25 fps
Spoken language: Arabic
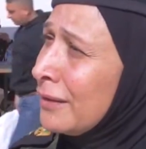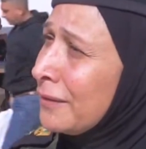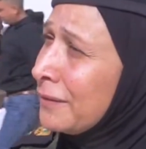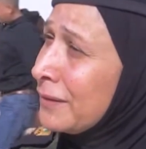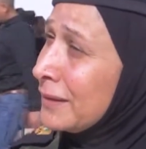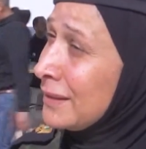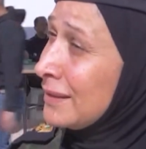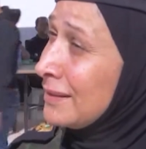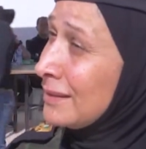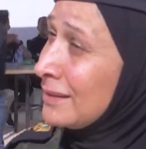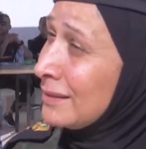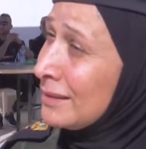إيه،
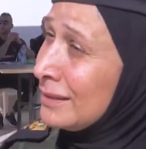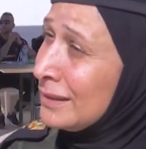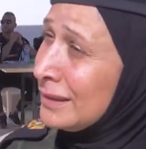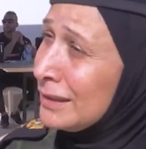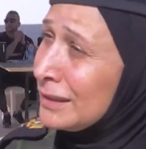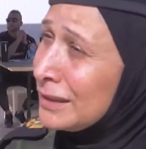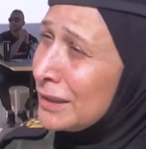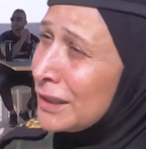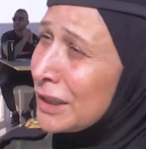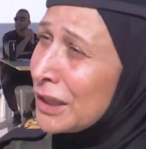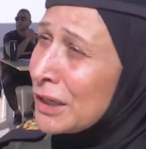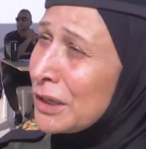
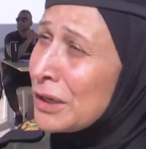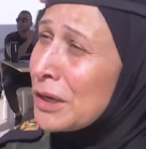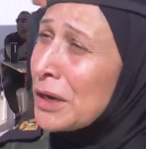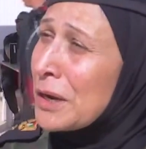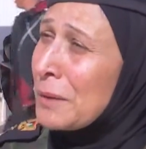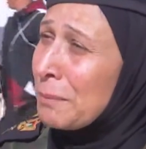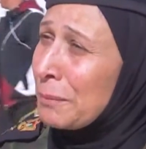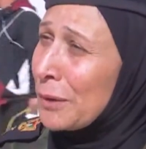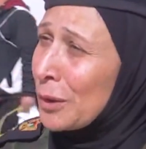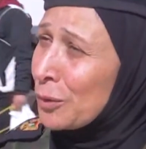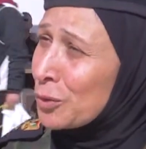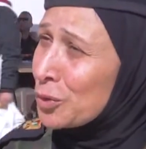فلسطينيين الفلسطينيين
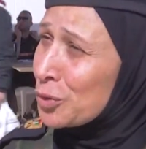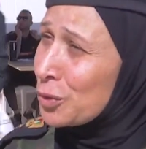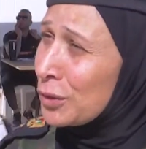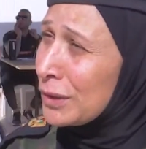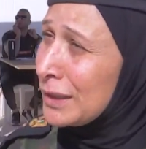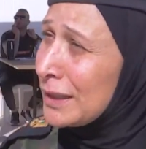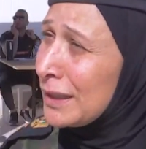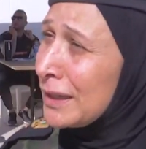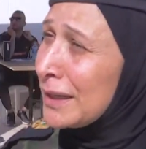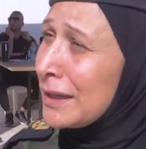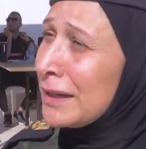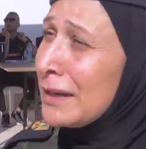
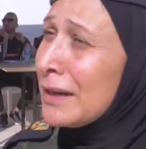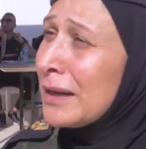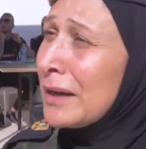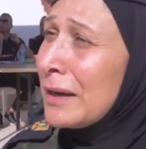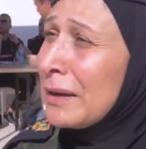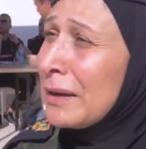موجودين